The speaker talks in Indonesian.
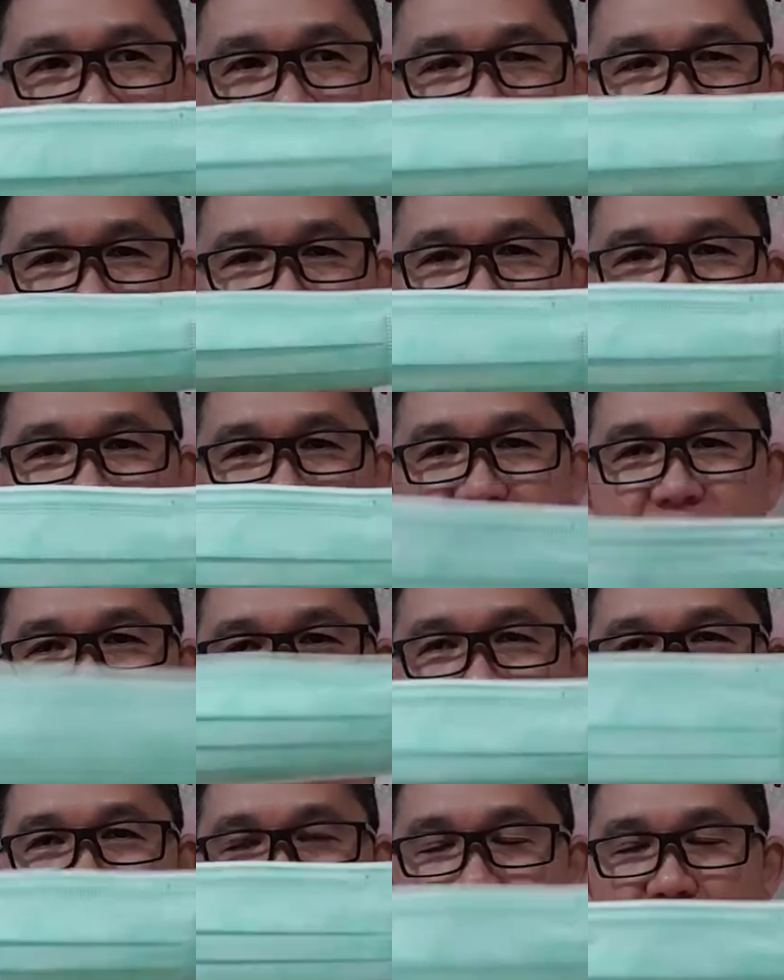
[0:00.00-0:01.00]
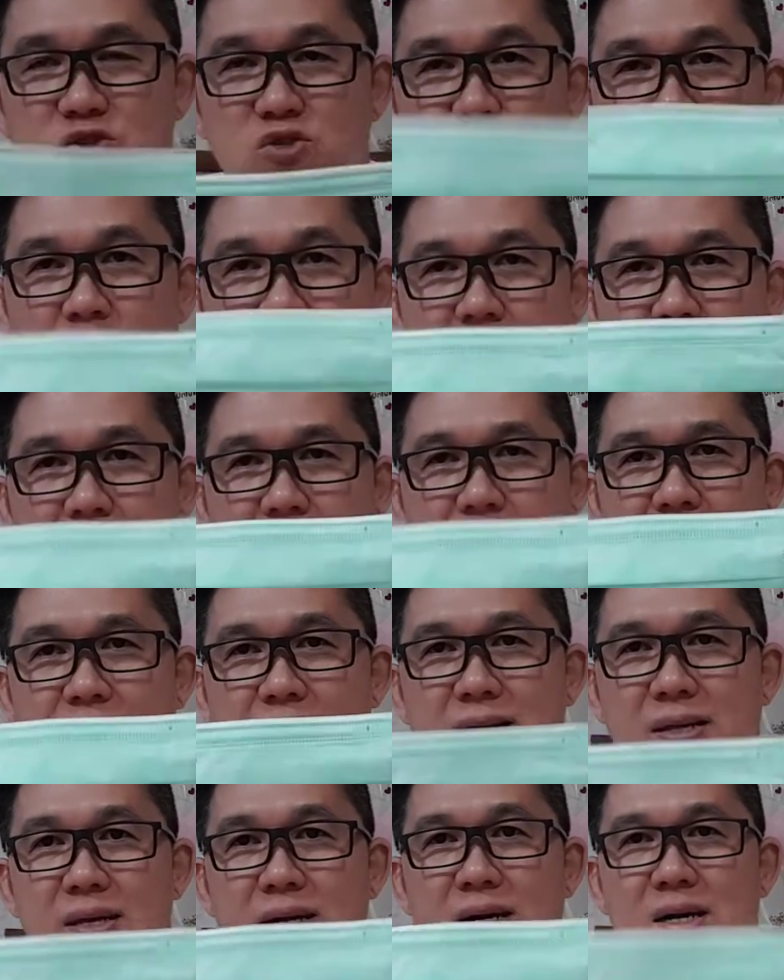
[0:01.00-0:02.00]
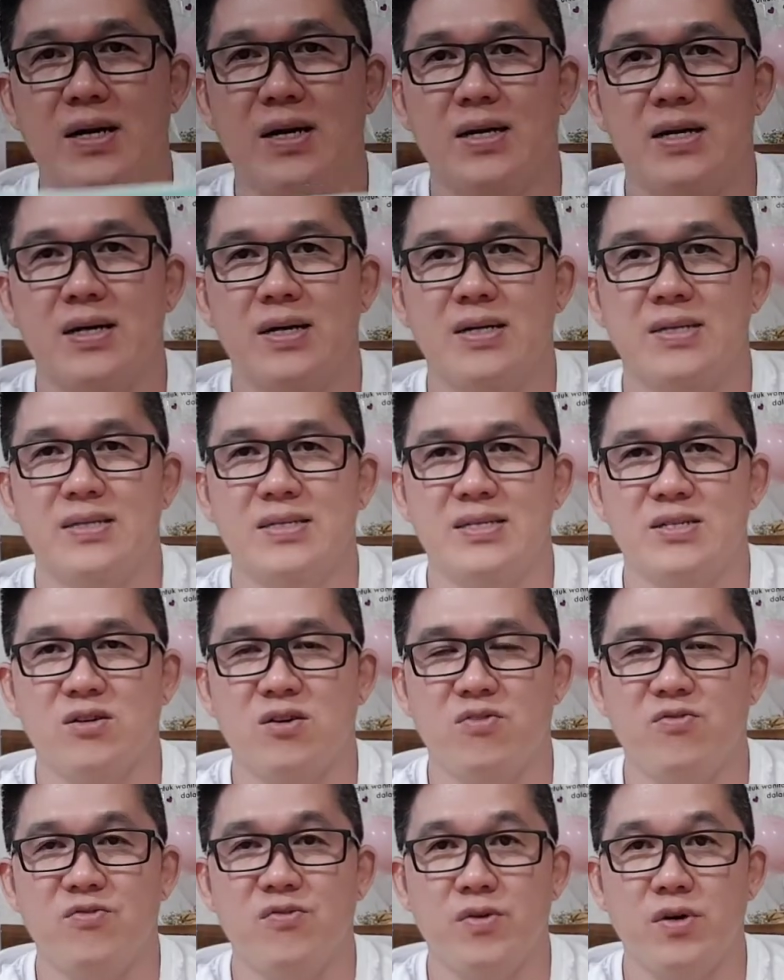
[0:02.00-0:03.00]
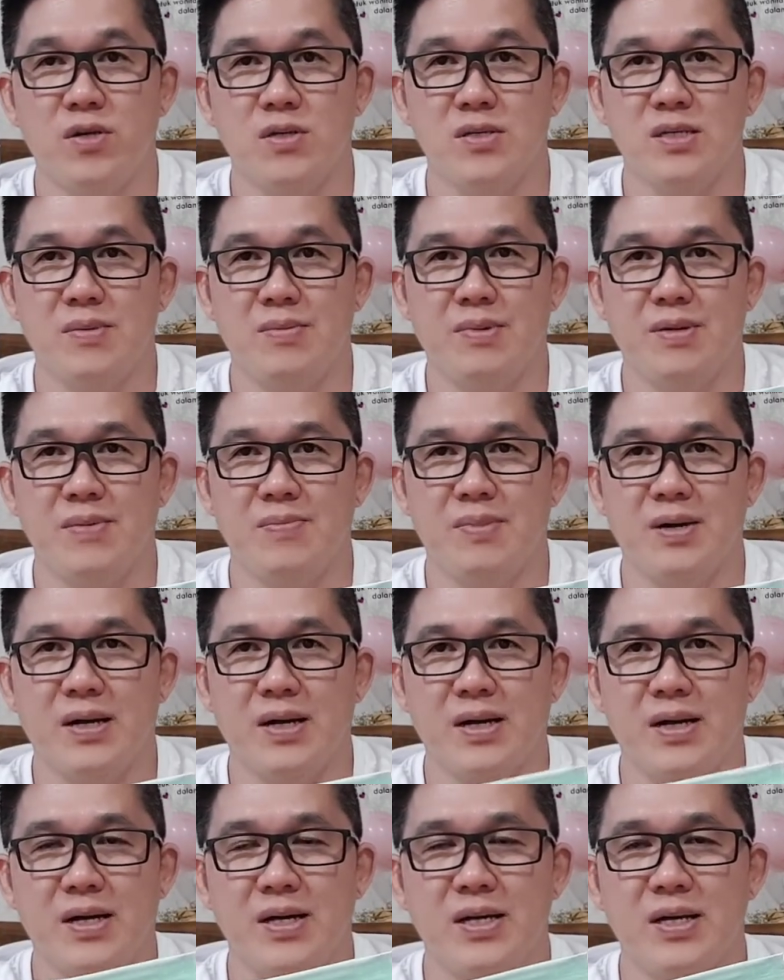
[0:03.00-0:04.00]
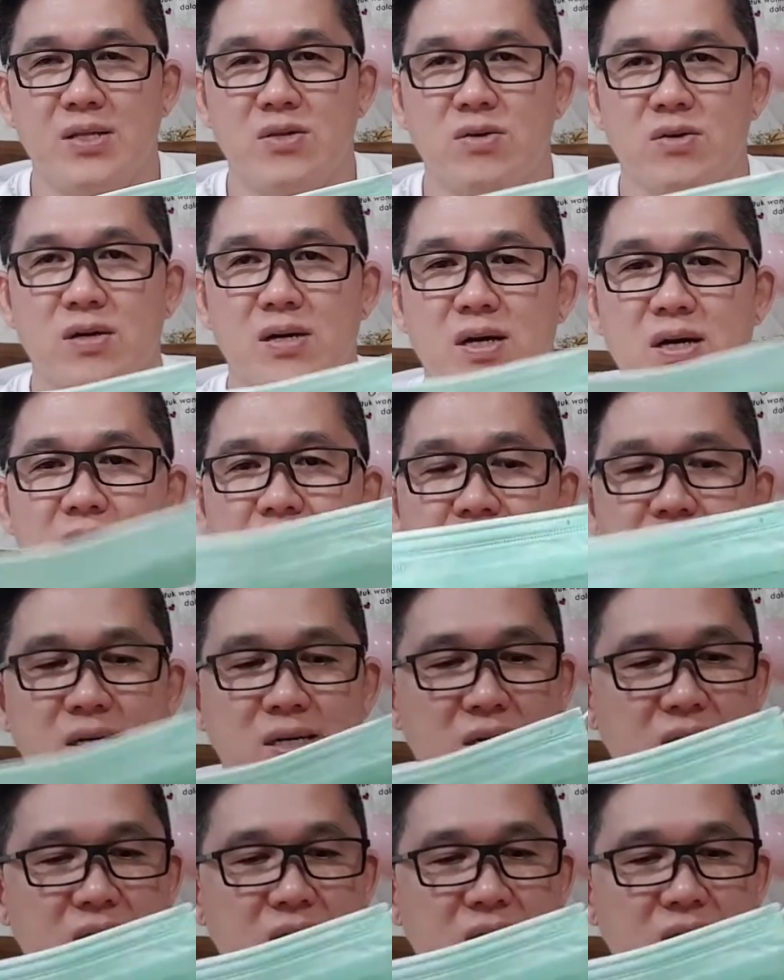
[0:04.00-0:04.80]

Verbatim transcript: Earlobe-nya kita akan coba apakah dia comfort yang mau dipakai atau enggak ya.